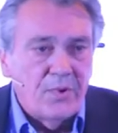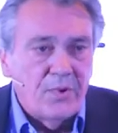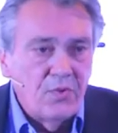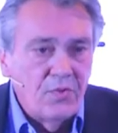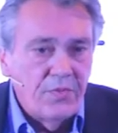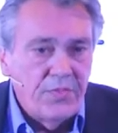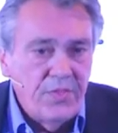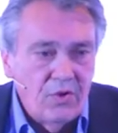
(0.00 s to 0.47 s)
la
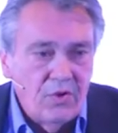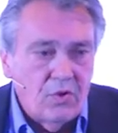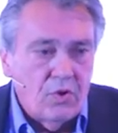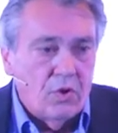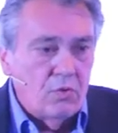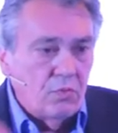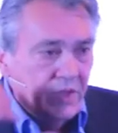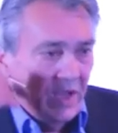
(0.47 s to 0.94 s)

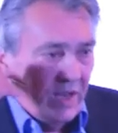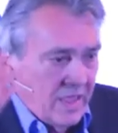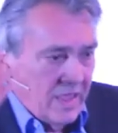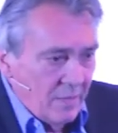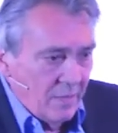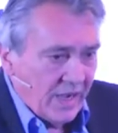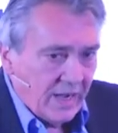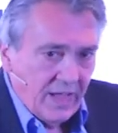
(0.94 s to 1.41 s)
producción con
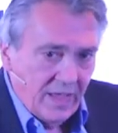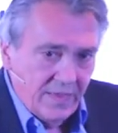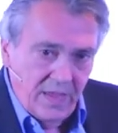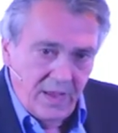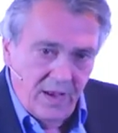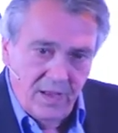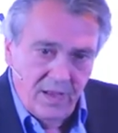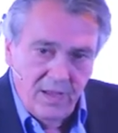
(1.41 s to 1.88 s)
utilidad
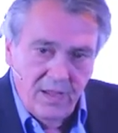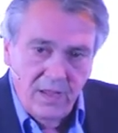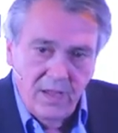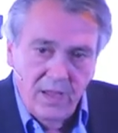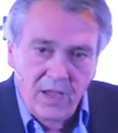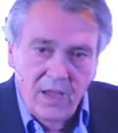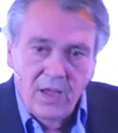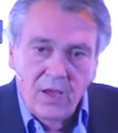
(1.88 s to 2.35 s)
mercantil
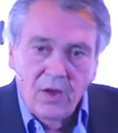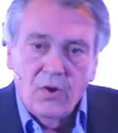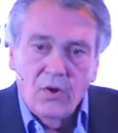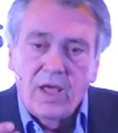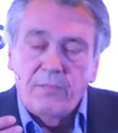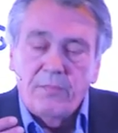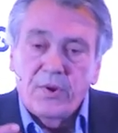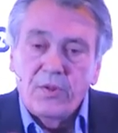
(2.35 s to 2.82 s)

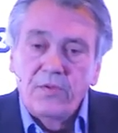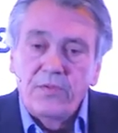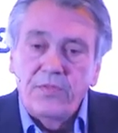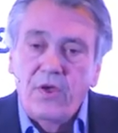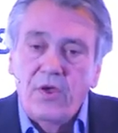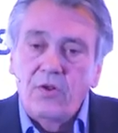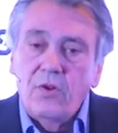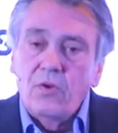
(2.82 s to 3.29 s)
con la
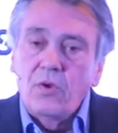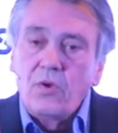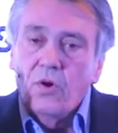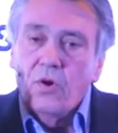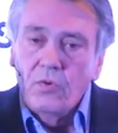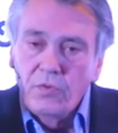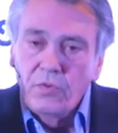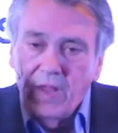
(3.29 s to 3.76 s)
producción
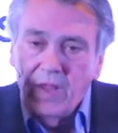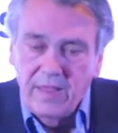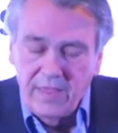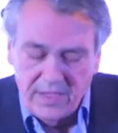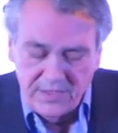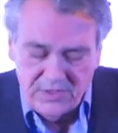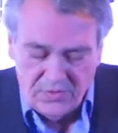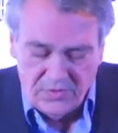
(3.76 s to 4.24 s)
con
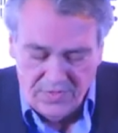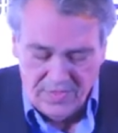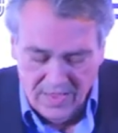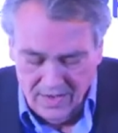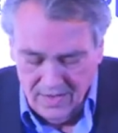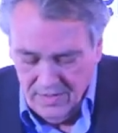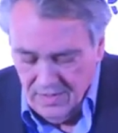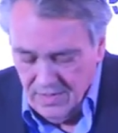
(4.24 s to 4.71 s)
utilidad
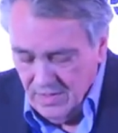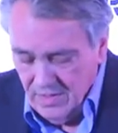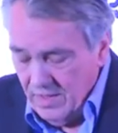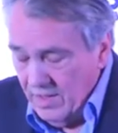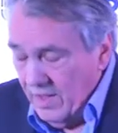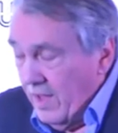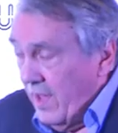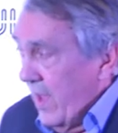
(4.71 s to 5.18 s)
social.
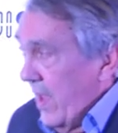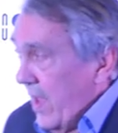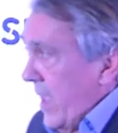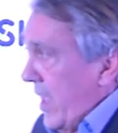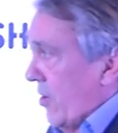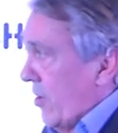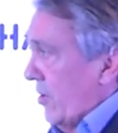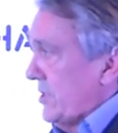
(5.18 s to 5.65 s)

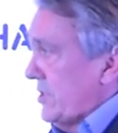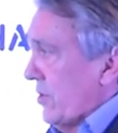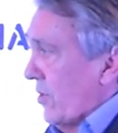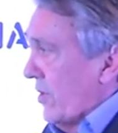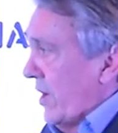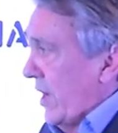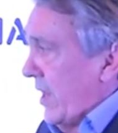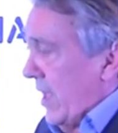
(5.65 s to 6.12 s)
Y con
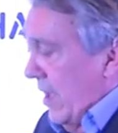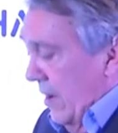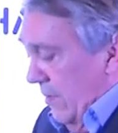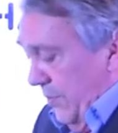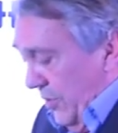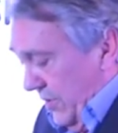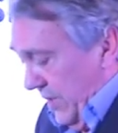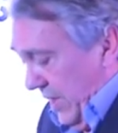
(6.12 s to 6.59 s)
esto
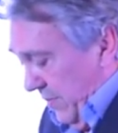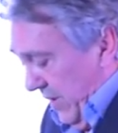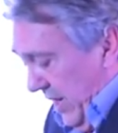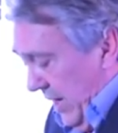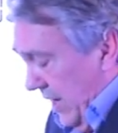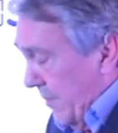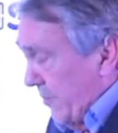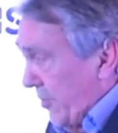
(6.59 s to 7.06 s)
quería un poco
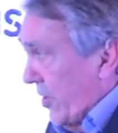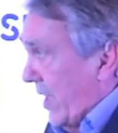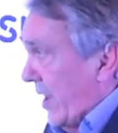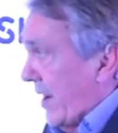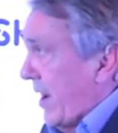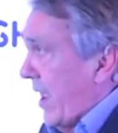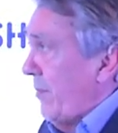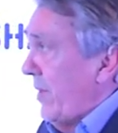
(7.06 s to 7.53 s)
terminar
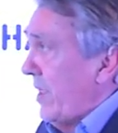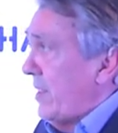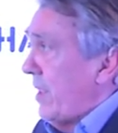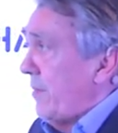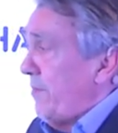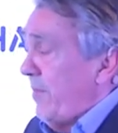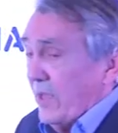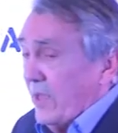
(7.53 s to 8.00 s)
porque
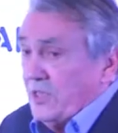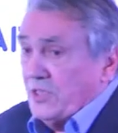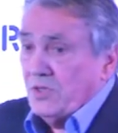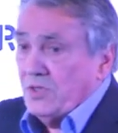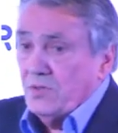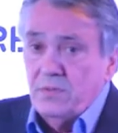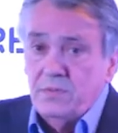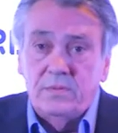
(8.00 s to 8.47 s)
realmente
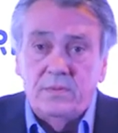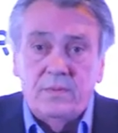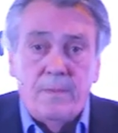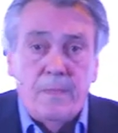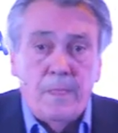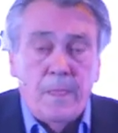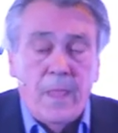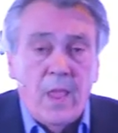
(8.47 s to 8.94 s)
pienso,
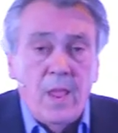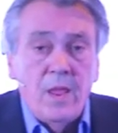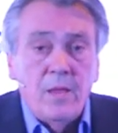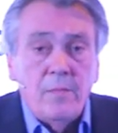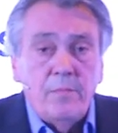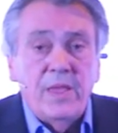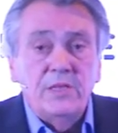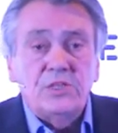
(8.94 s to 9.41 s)

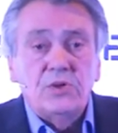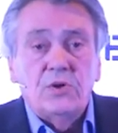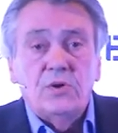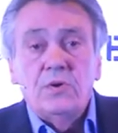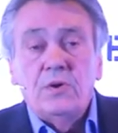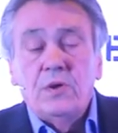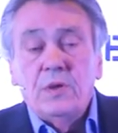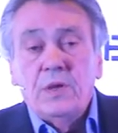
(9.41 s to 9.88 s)

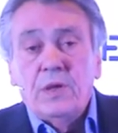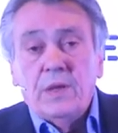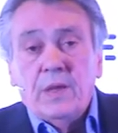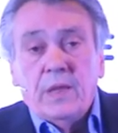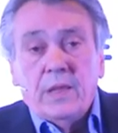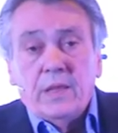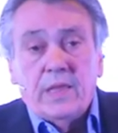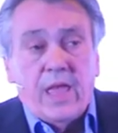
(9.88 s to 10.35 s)
pienso
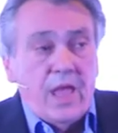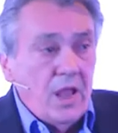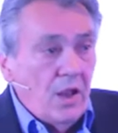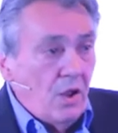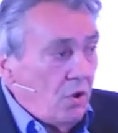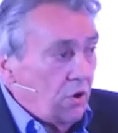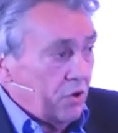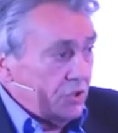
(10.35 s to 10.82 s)

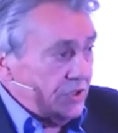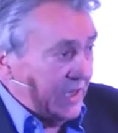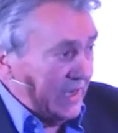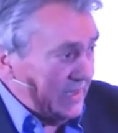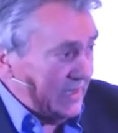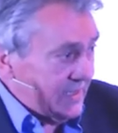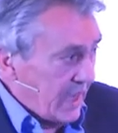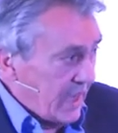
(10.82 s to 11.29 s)
que
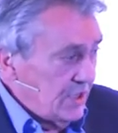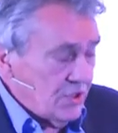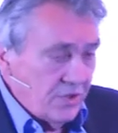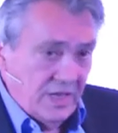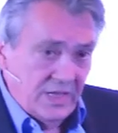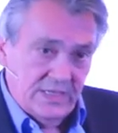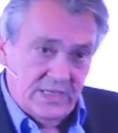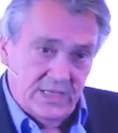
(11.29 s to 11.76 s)
los que
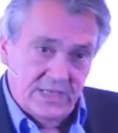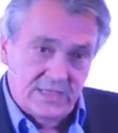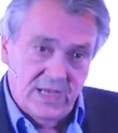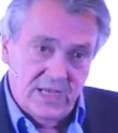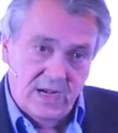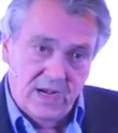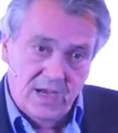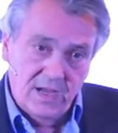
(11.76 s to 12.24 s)
estáis hoy en esta
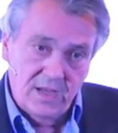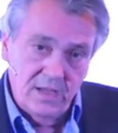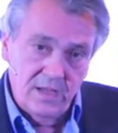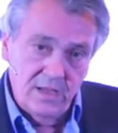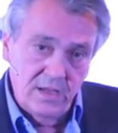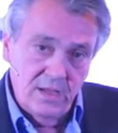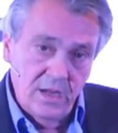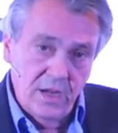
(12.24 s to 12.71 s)
sala
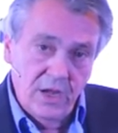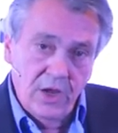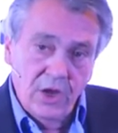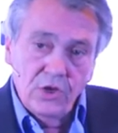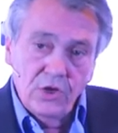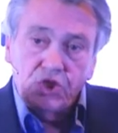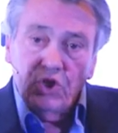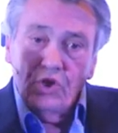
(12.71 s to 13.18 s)

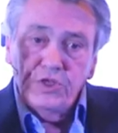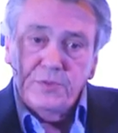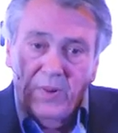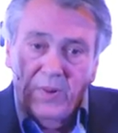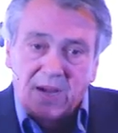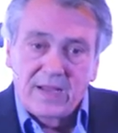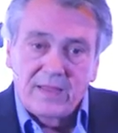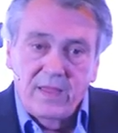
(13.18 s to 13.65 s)

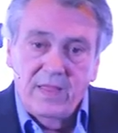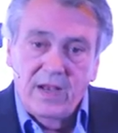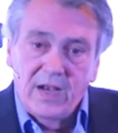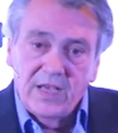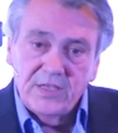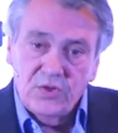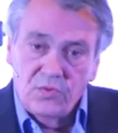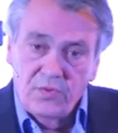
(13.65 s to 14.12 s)
sois parte
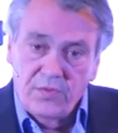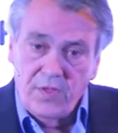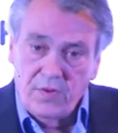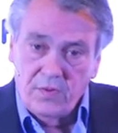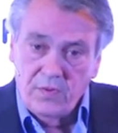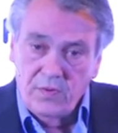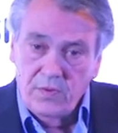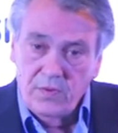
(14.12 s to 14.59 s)
de la
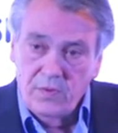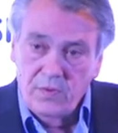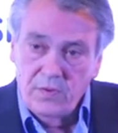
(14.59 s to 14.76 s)
solución,